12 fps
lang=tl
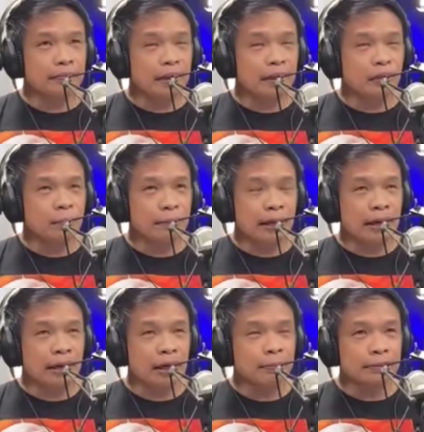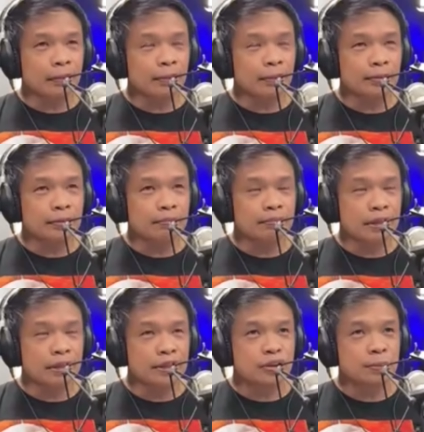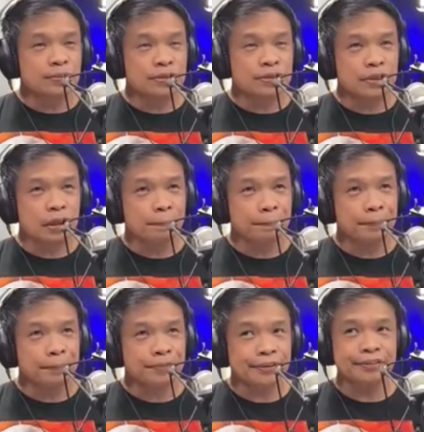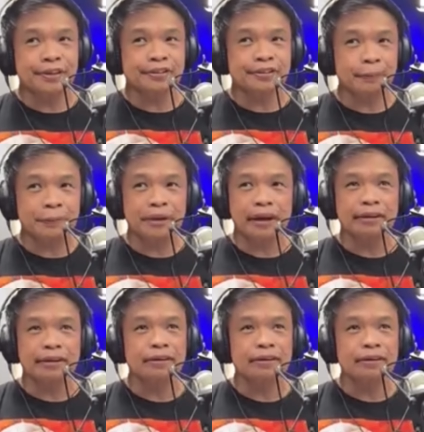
anong pagkakaiba daw ho yung mediumship sa sinasapian?